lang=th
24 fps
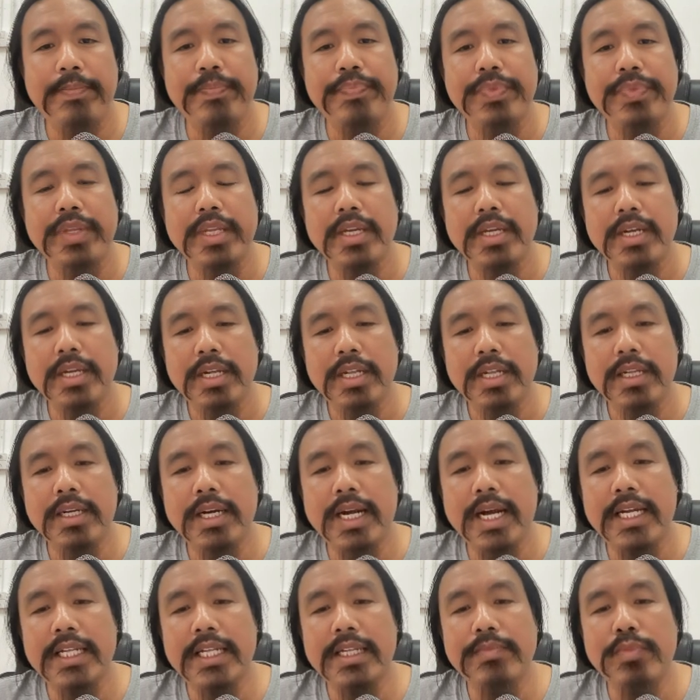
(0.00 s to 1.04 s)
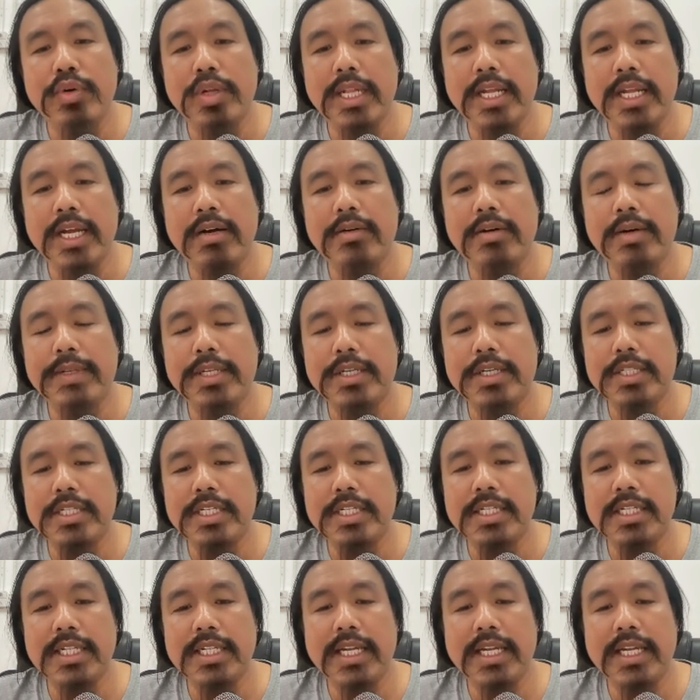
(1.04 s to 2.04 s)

บหรือใครที่หมดแล้วมันก็จะขึ้น